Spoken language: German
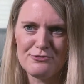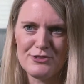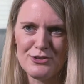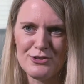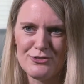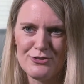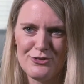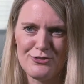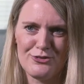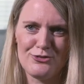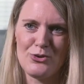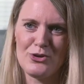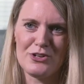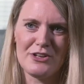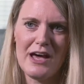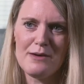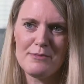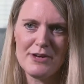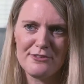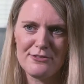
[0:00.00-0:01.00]
Wenn es dort
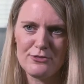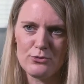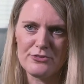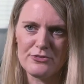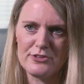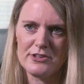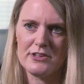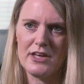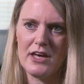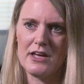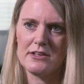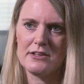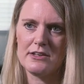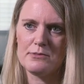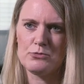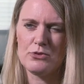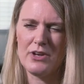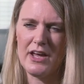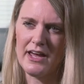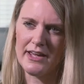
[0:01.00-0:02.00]
Arbeitslosigkeit gibt oder